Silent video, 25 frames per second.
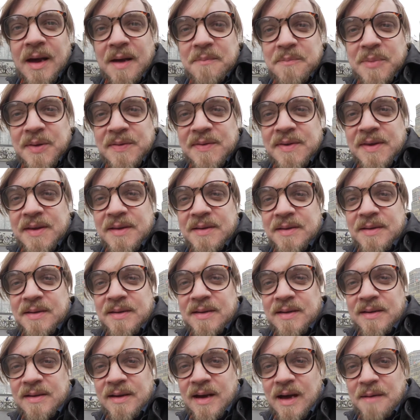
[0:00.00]
äh, ein
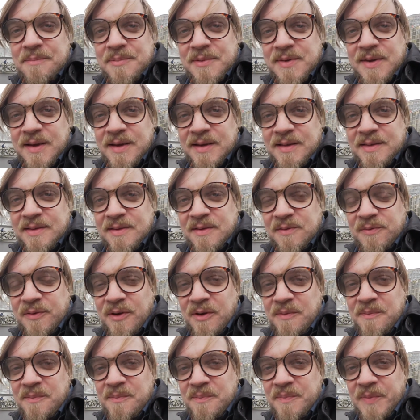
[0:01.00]
bisschen äh, abseits
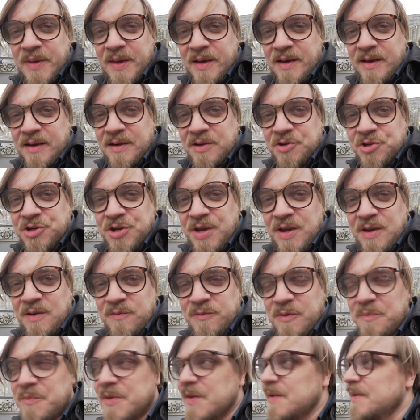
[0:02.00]
vom äh,
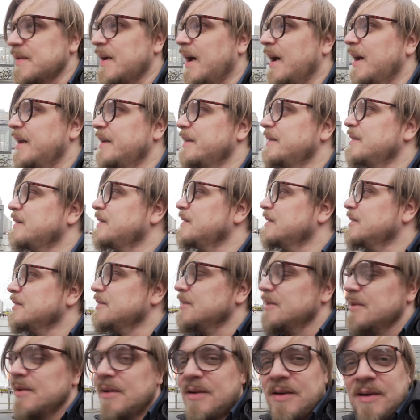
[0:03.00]
Geschehen, vom zentralen
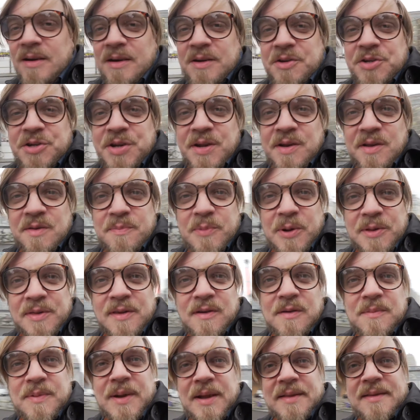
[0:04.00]
äh, Geschehen des
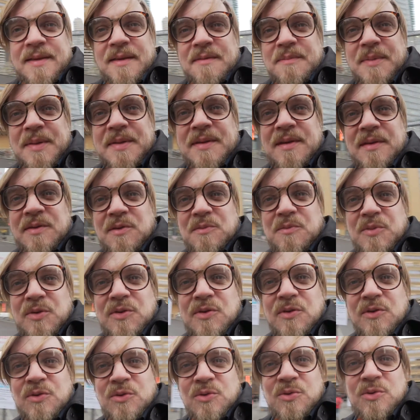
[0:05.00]
Potsdamer Platzes. Man sieht so ein
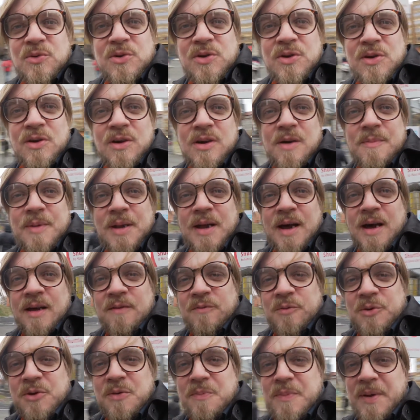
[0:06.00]
bisschen so, hier kann man
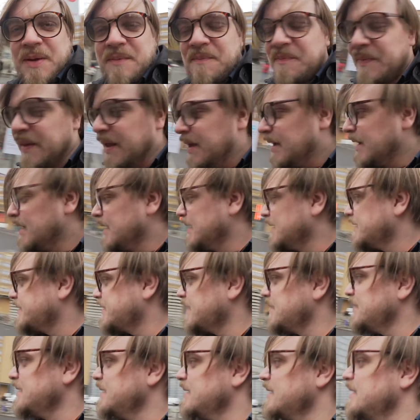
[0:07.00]
ahnen, wo ich bin.
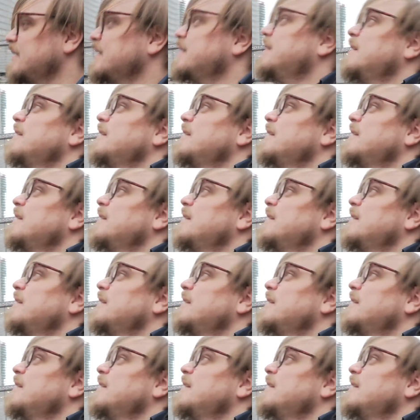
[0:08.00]
Denn äh,